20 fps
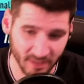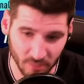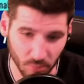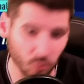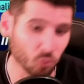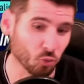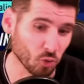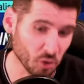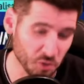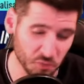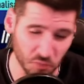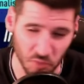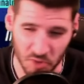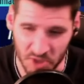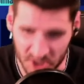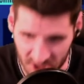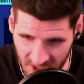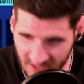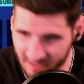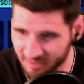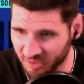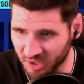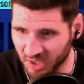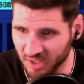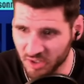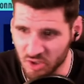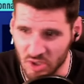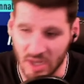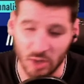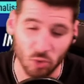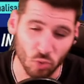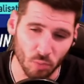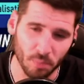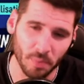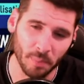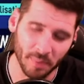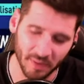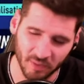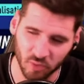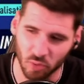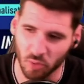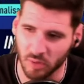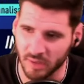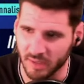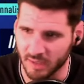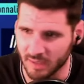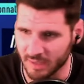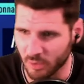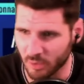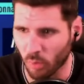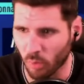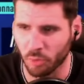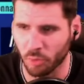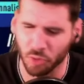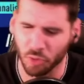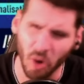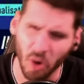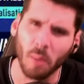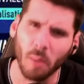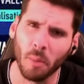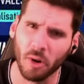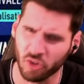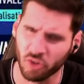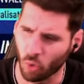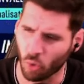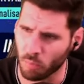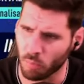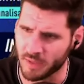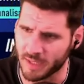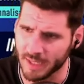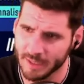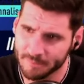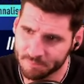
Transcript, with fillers: mais en tout cas, je vous le dis. Voilà, je la coupe parce que les droits d'auteur, après, c'est compliqué.